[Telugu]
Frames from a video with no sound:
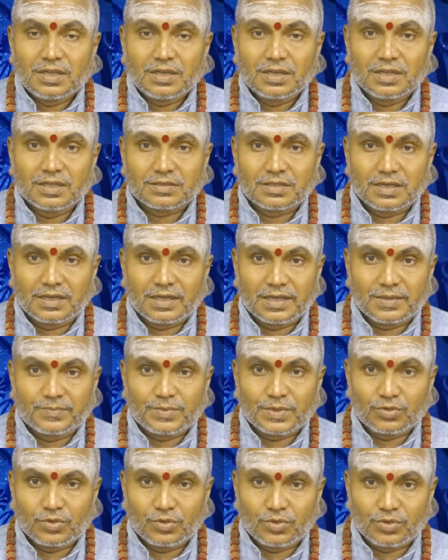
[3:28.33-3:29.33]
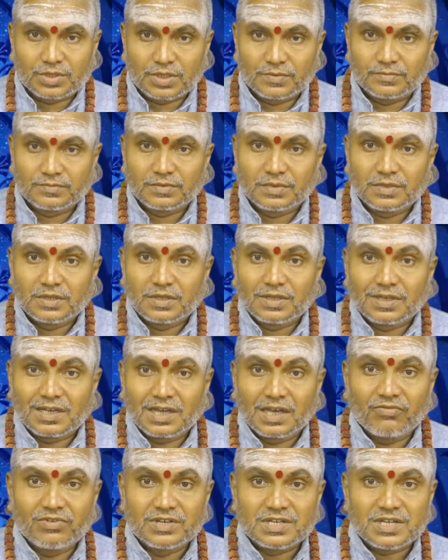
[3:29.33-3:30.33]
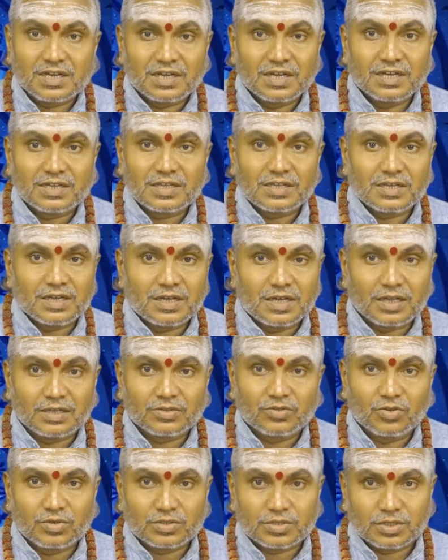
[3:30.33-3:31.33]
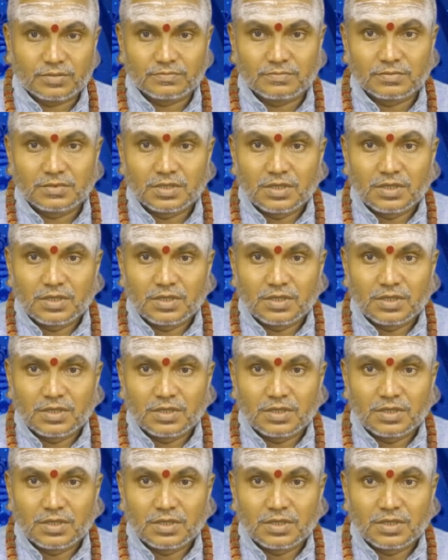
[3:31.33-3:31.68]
లతాపదోషం నా విషఘటిక దోషం